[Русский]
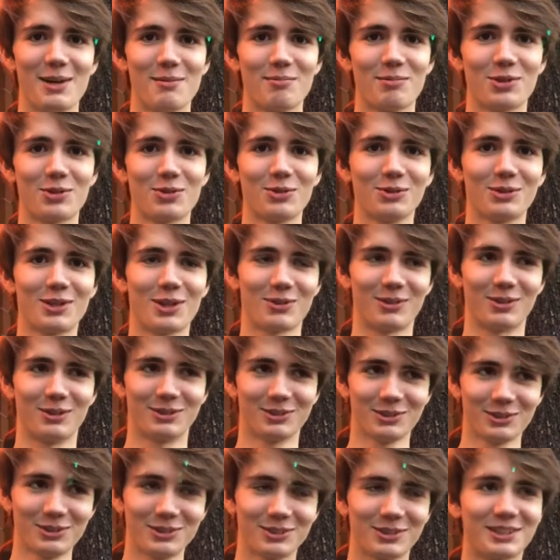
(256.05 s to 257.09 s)
Пишу такой,
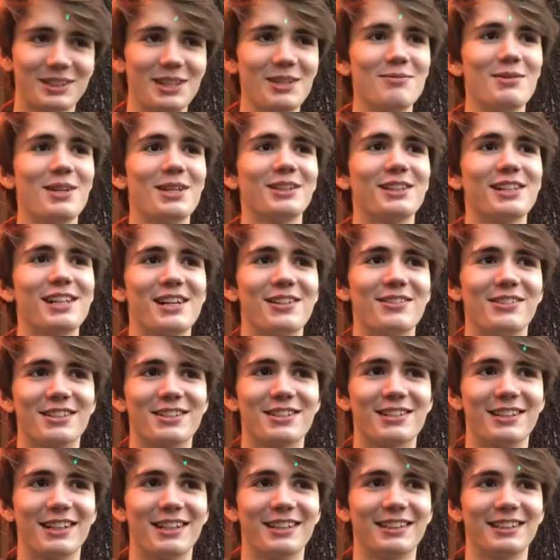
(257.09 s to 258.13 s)
ну, ты мне нравишься.